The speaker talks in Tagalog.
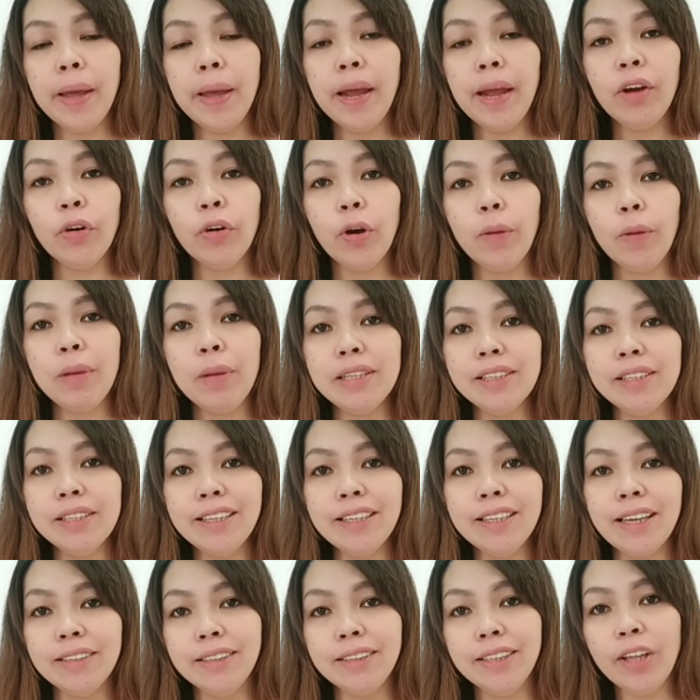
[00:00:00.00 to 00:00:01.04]
Pero, minsan
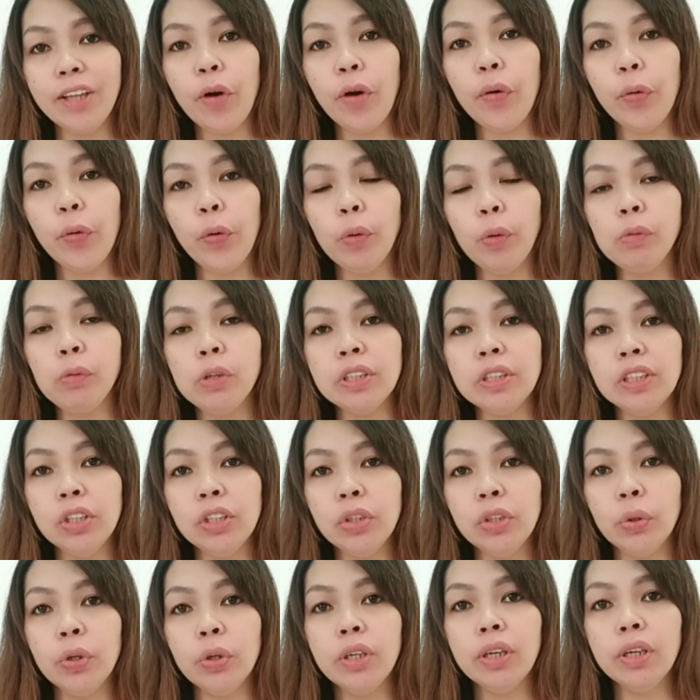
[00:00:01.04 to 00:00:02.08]
kasi nauubos
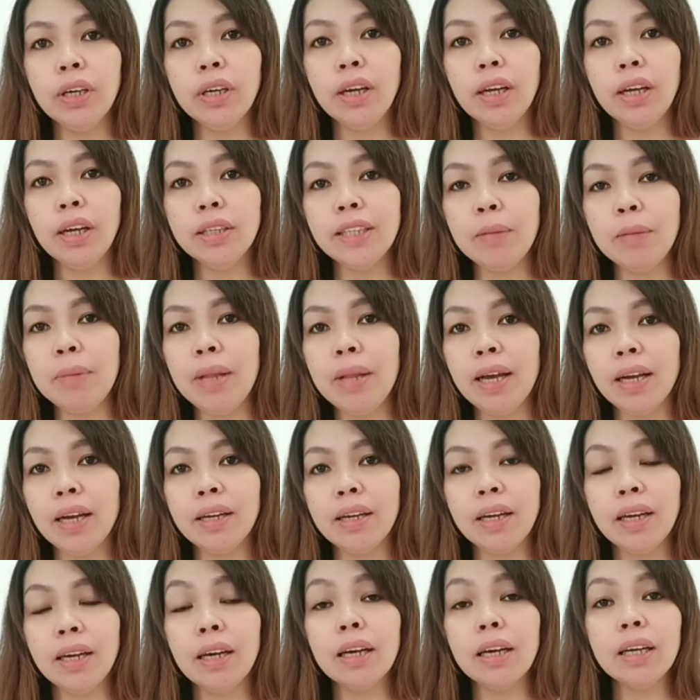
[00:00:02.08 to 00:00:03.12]
yung sa black
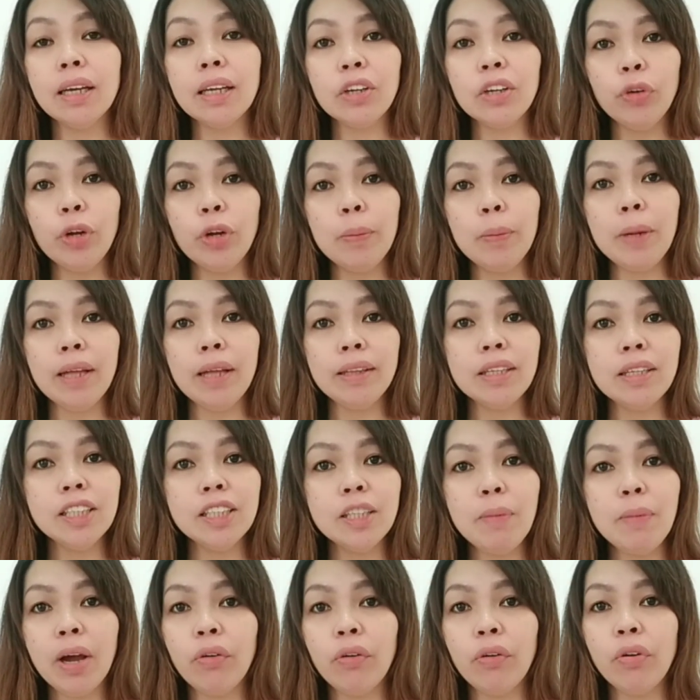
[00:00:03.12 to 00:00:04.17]
cream natin
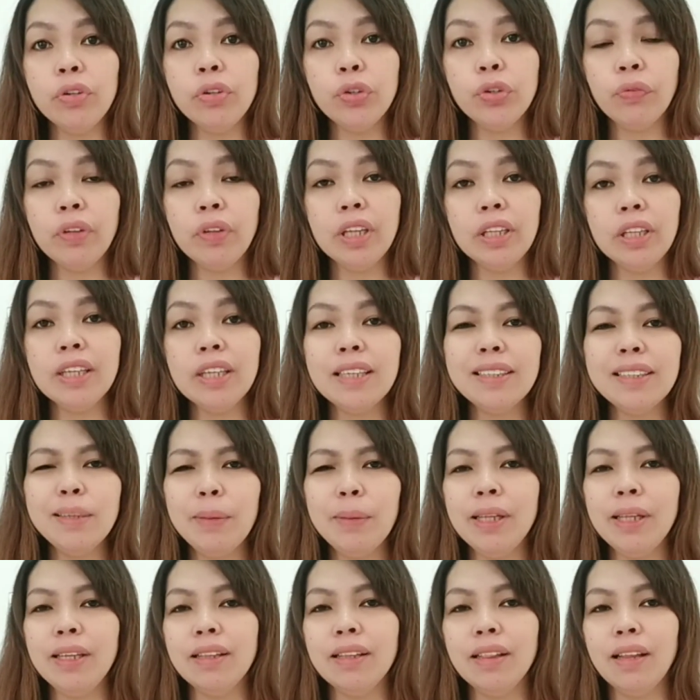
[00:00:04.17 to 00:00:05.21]
sa mga rejuvenating kasi
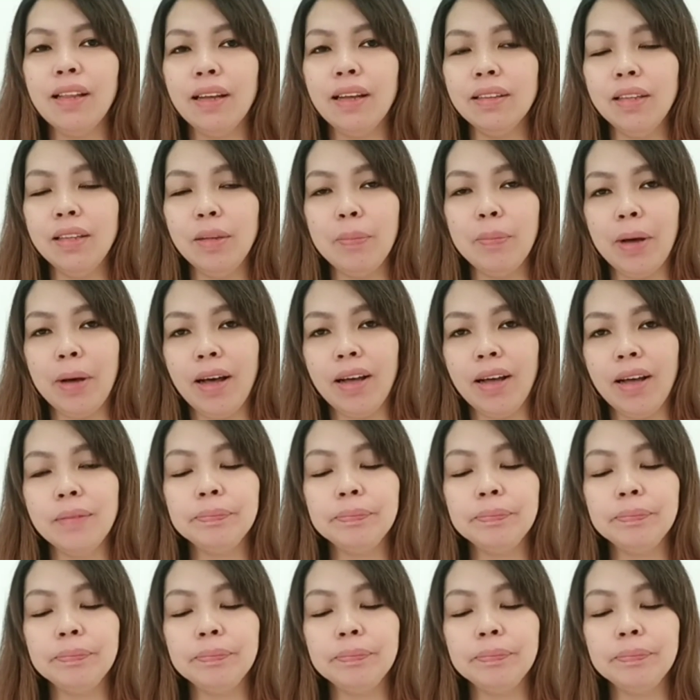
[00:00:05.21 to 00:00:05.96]
maliit lang, di ba?